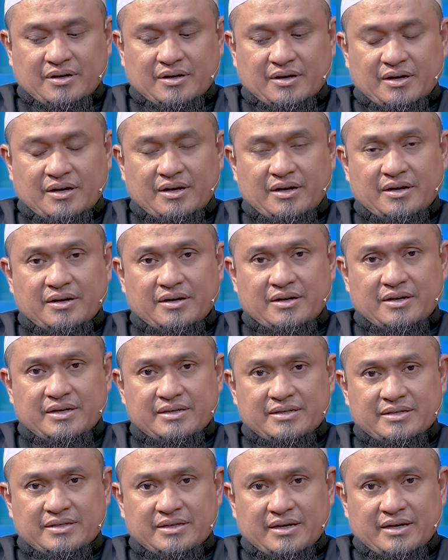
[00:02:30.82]
Khalaqal
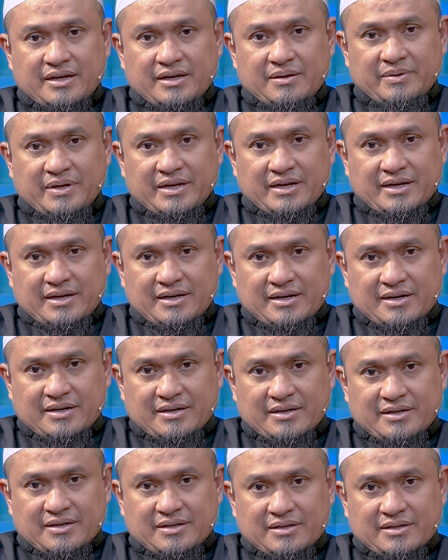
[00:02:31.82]
insana min
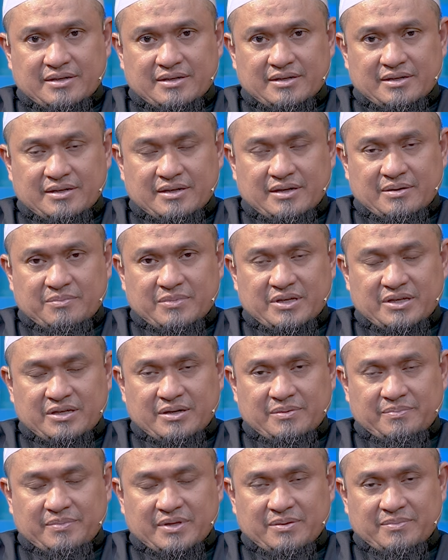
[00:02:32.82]
alaq. Yang
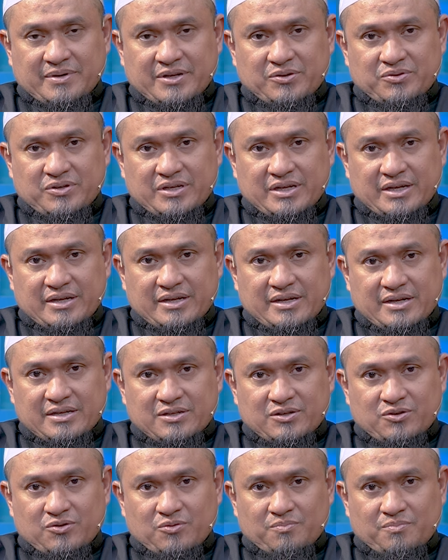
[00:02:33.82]
mencipta manusia dari
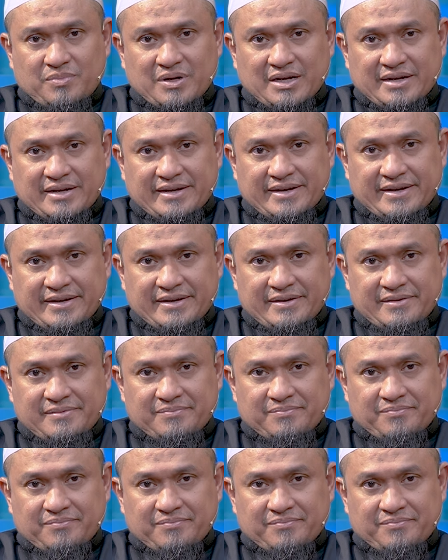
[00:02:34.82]
segumpal darah.